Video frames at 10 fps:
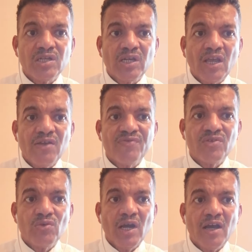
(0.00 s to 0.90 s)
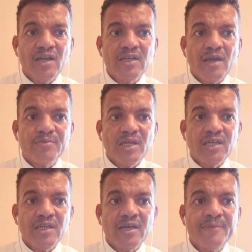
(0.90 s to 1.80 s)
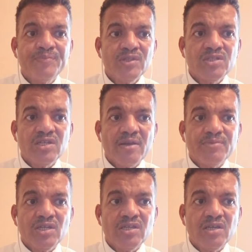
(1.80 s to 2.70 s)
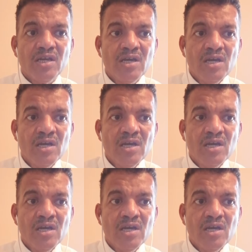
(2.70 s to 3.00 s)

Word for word: التكيف في الواقع هي عملية ديناميكية